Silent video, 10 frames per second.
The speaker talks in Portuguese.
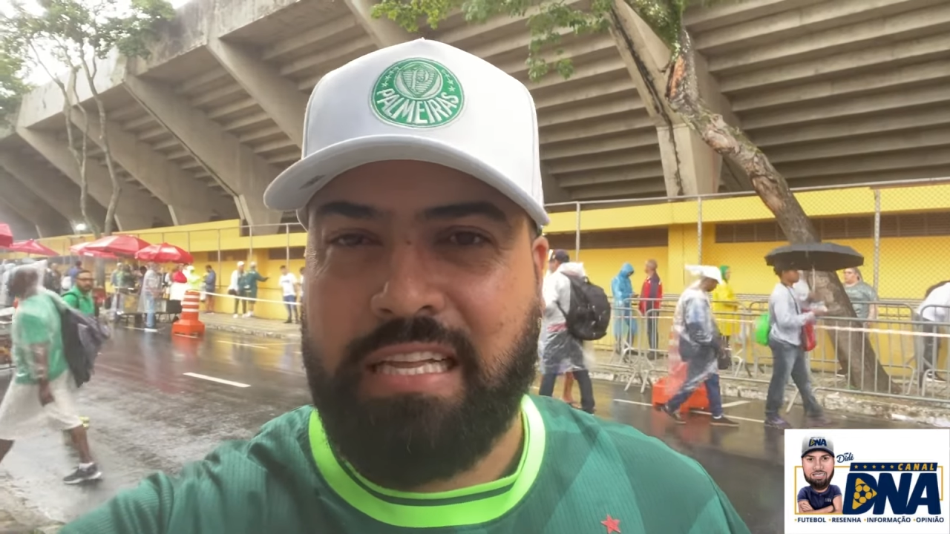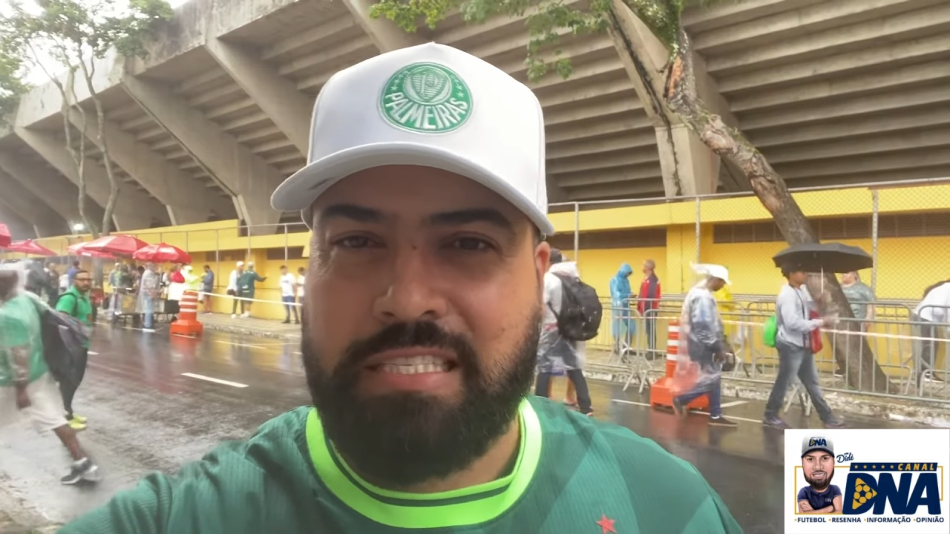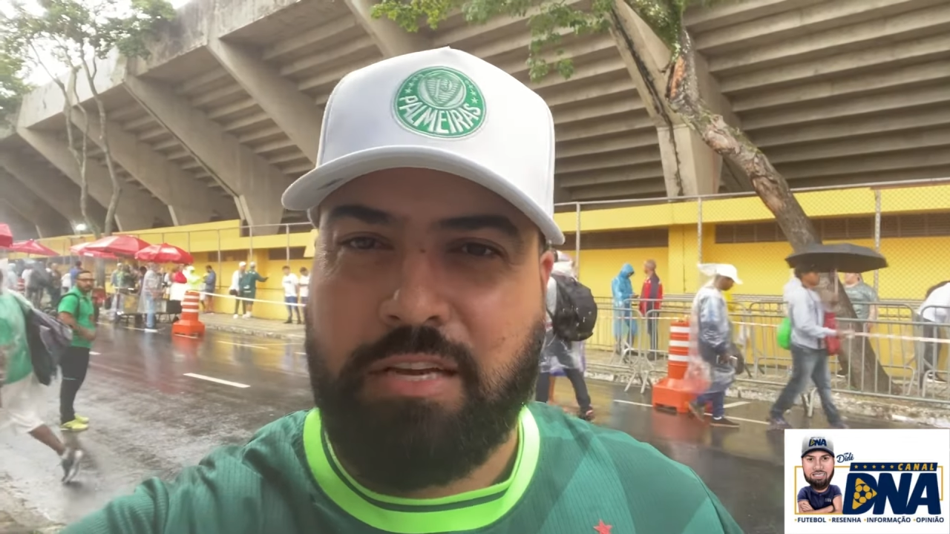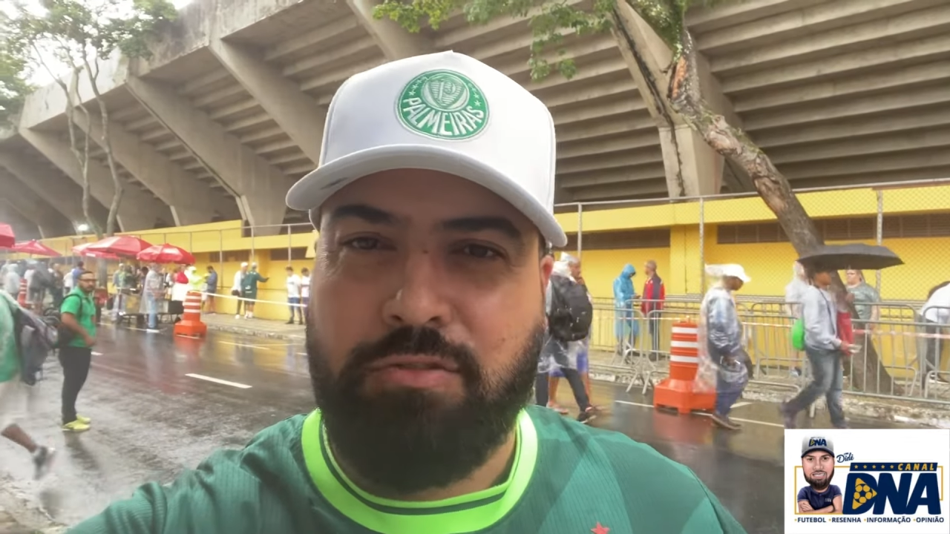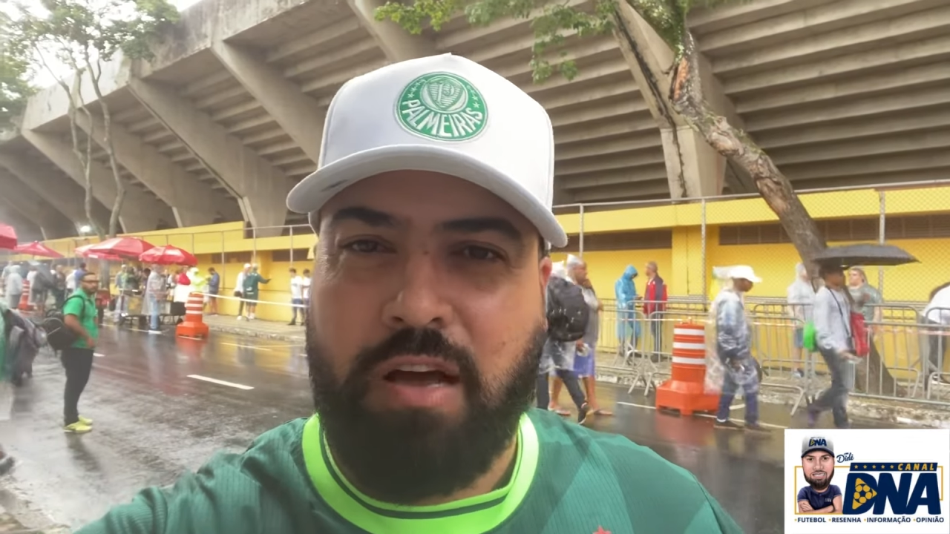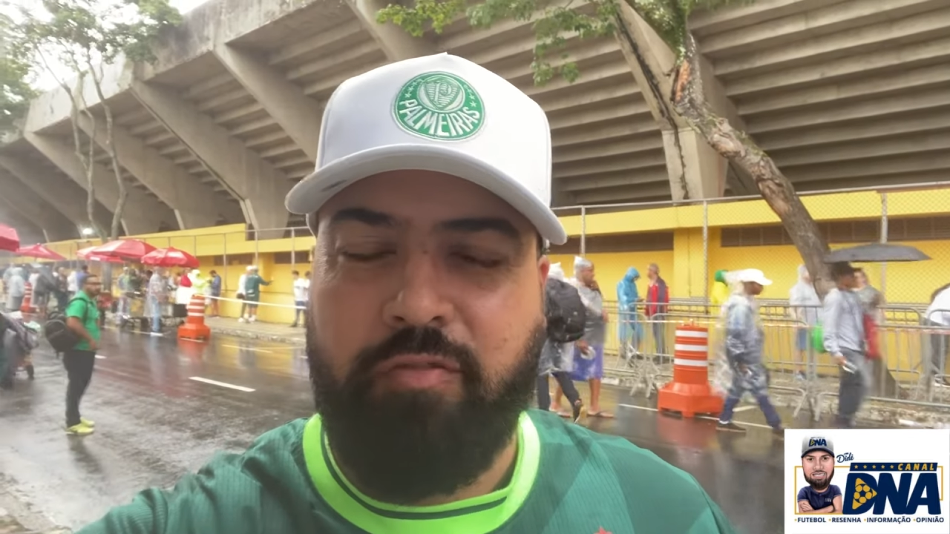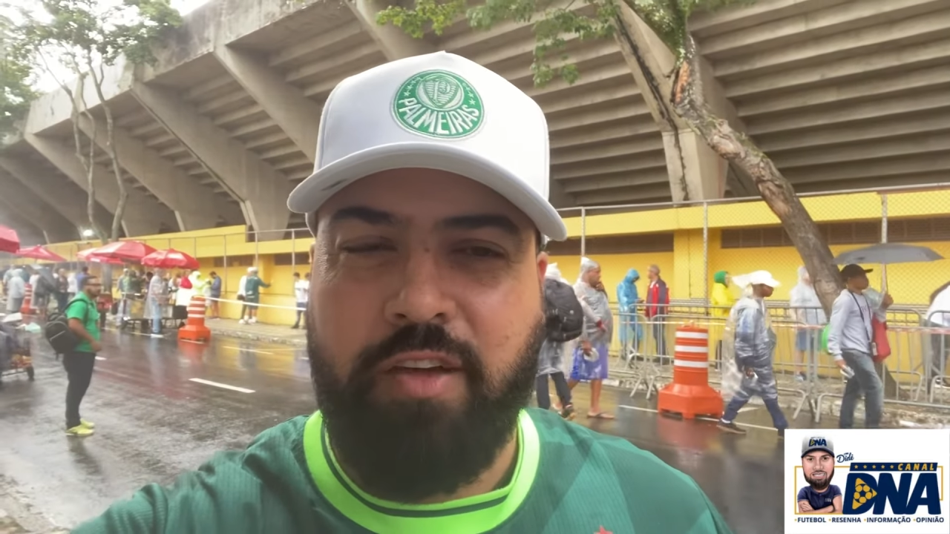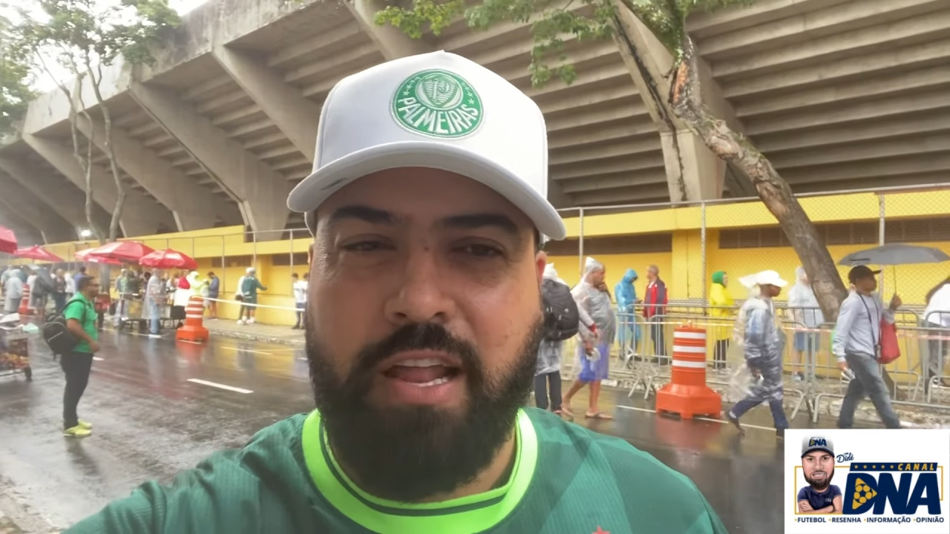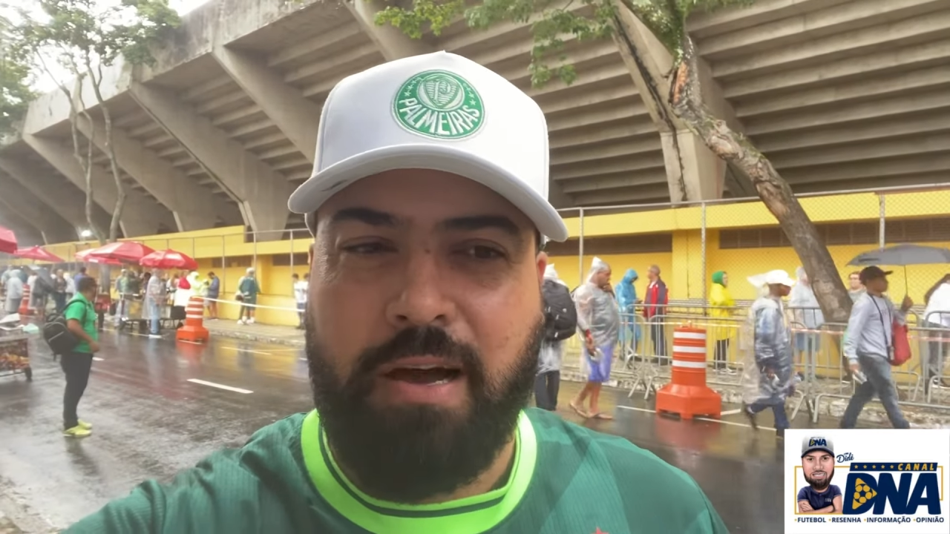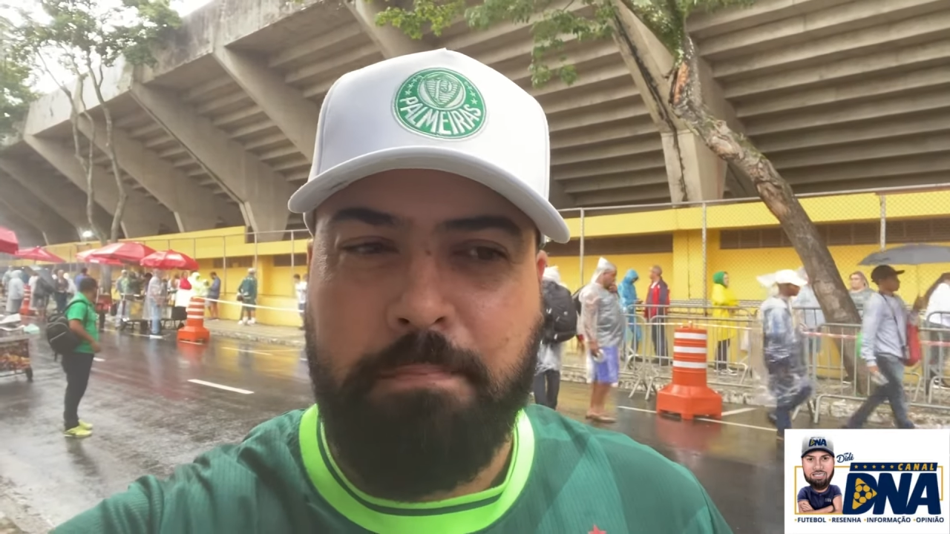Na
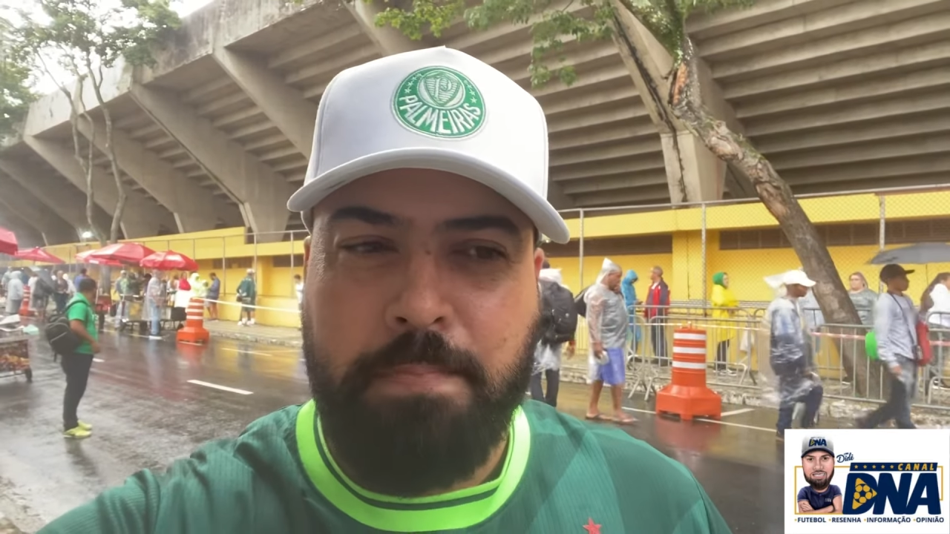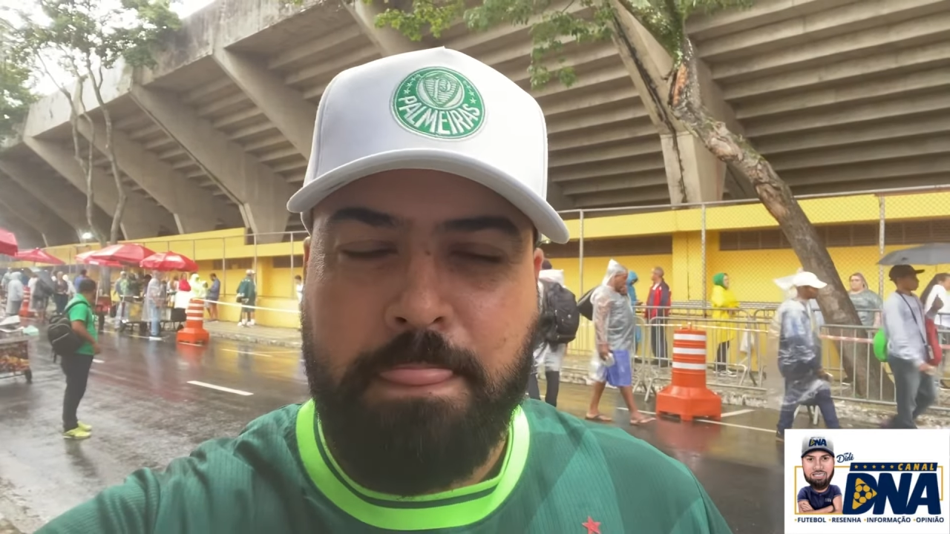segunda-feira,